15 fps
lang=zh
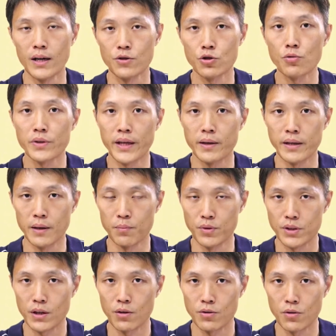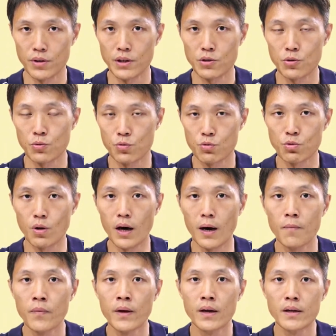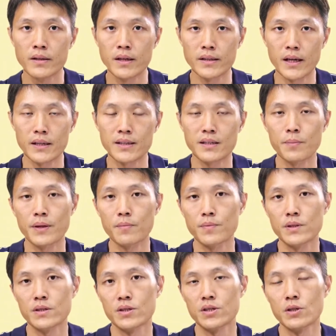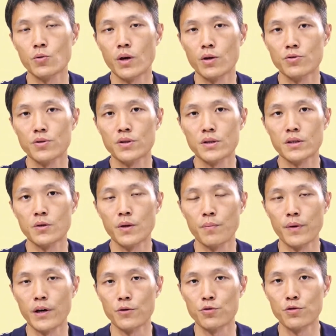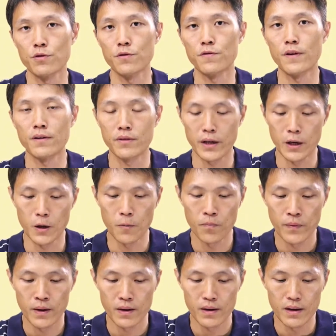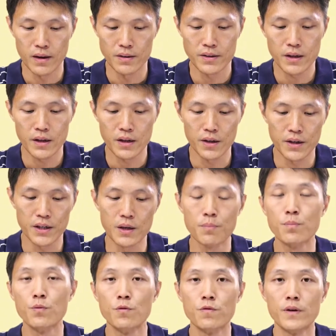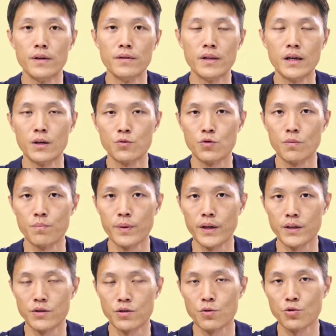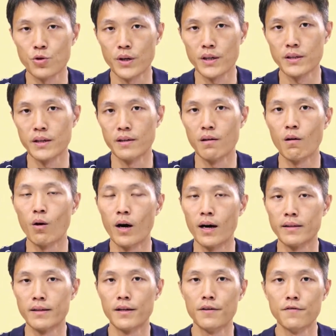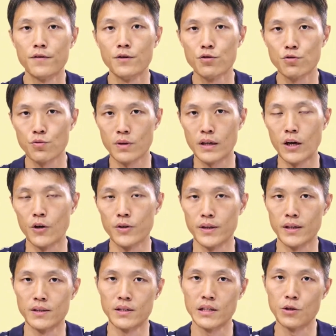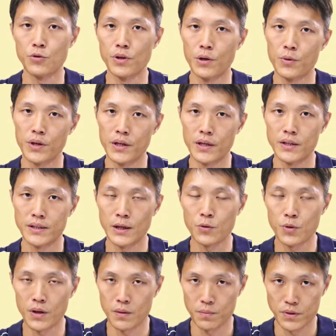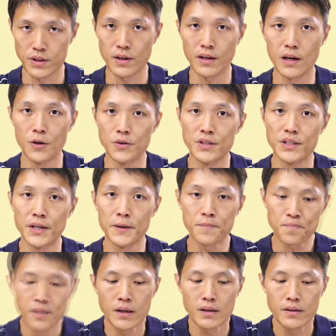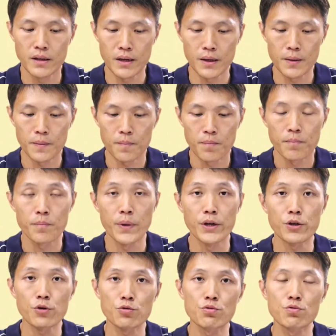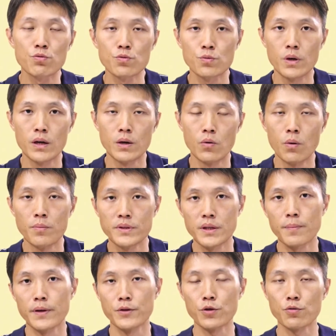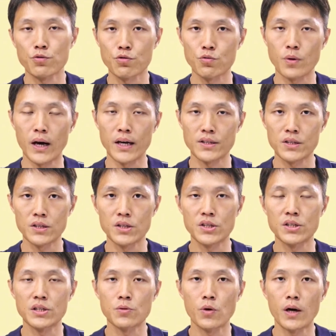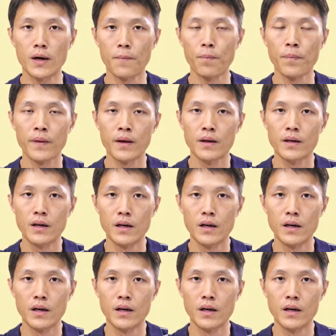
候啊，重点也比较容易去抓。那当然在这边是希望就是各位不要去放掉呃任何一个部分。那准备周全一点的话，当然分数高一点，几率也会相对比较高一些。那本用书呃，我们这本用书啊，是希望